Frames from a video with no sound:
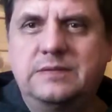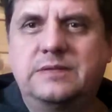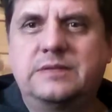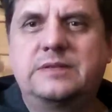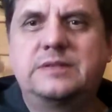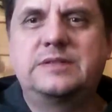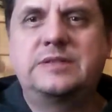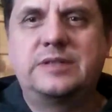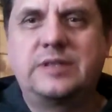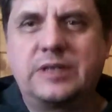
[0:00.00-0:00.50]

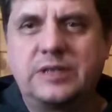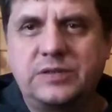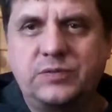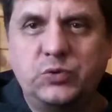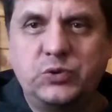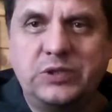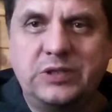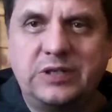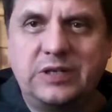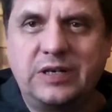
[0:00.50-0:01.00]

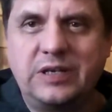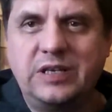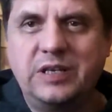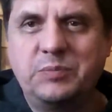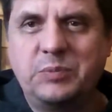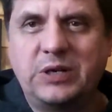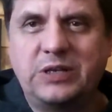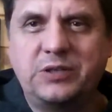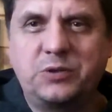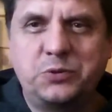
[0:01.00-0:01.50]
Здравствуйте,
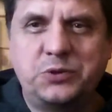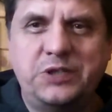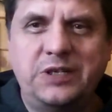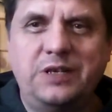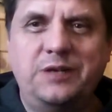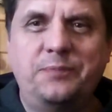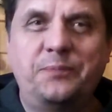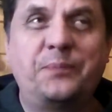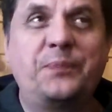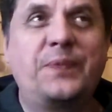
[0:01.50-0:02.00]
дорогие мои
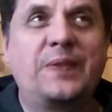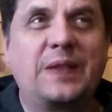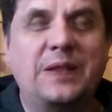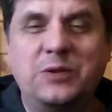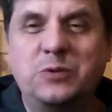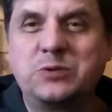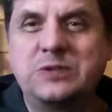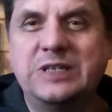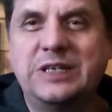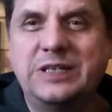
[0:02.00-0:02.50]
друзья.
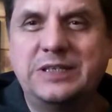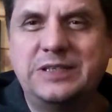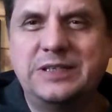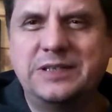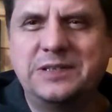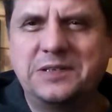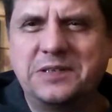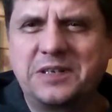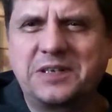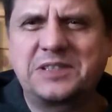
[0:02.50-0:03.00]
Ну,
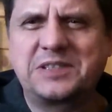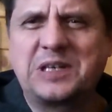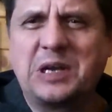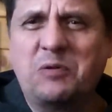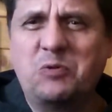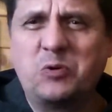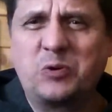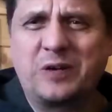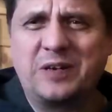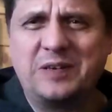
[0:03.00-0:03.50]
знаете,
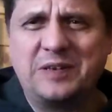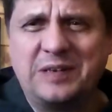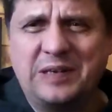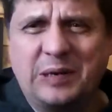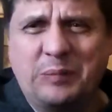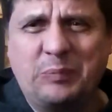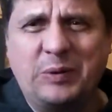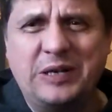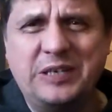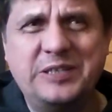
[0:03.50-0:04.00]
разговоры
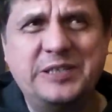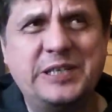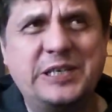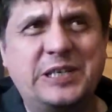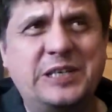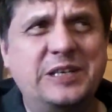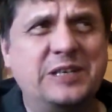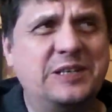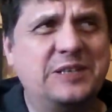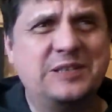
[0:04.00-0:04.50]
о
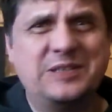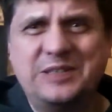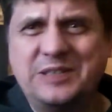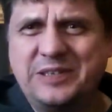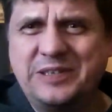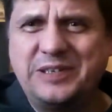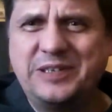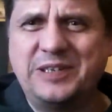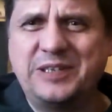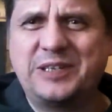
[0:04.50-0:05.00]
политике
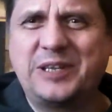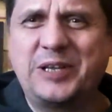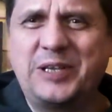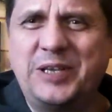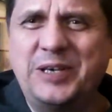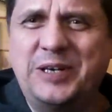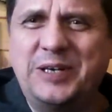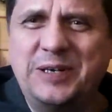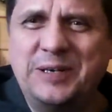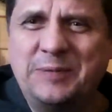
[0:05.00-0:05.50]
и
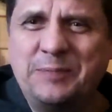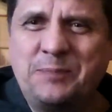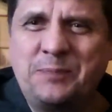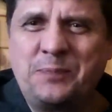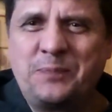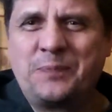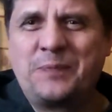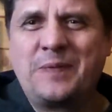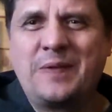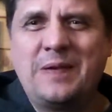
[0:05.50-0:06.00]
таких
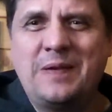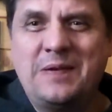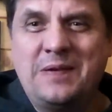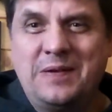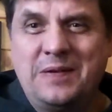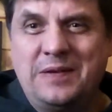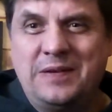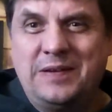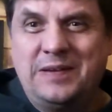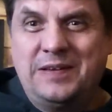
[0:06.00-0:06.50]

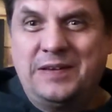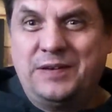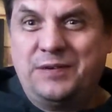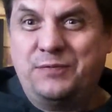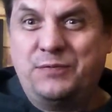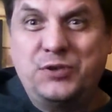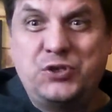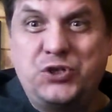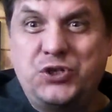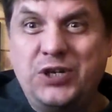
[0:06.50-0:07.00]

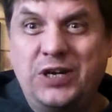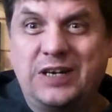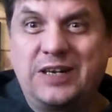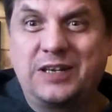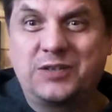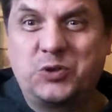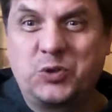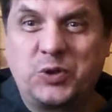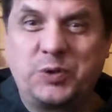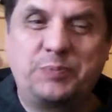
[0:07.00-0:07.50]

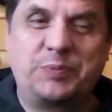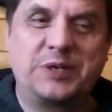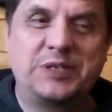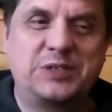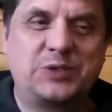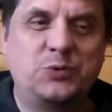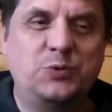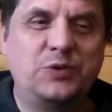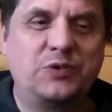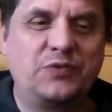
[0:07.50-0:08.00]
вещах, которые
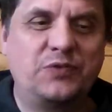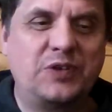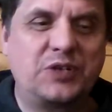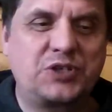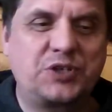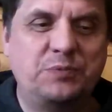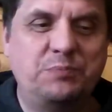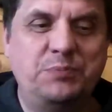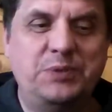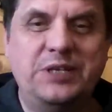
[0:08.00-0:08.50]
происходят в
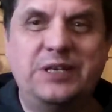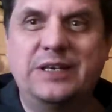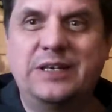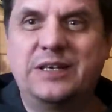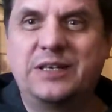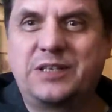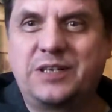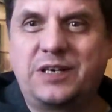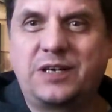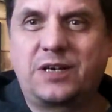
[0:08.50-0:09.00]
нашем
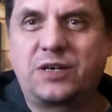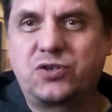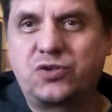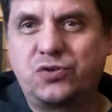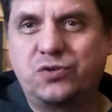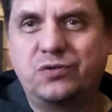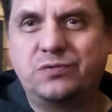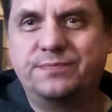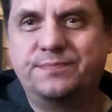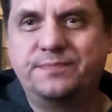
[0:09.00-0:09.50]
мире, это
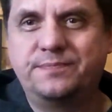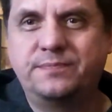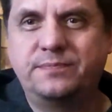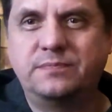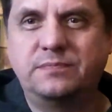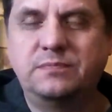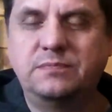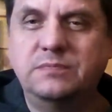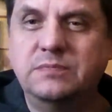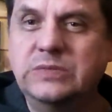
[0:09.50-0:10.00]
хорошо.
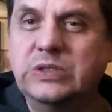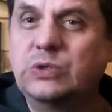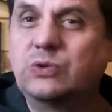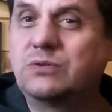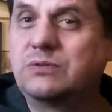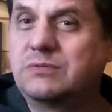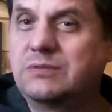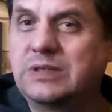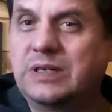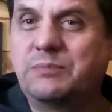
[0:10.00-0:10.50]

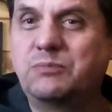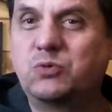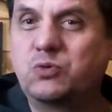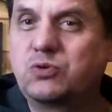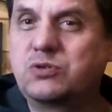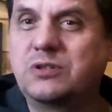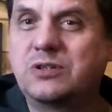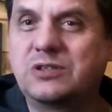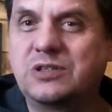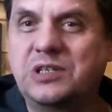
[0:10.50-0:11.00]
Но
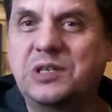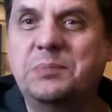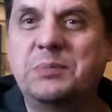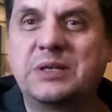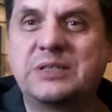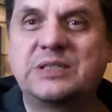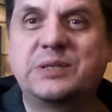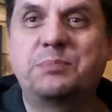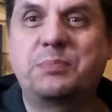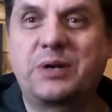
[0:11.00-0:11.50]
нам нужно
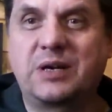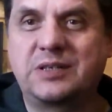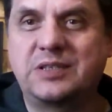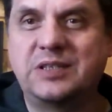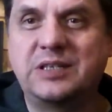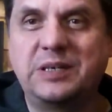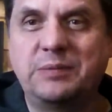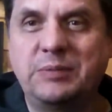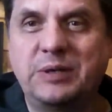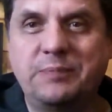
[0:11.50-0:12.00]
заниматься
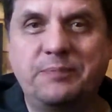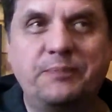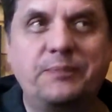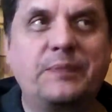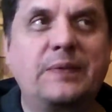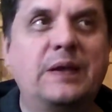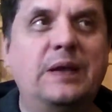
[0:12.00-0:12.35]
практиками.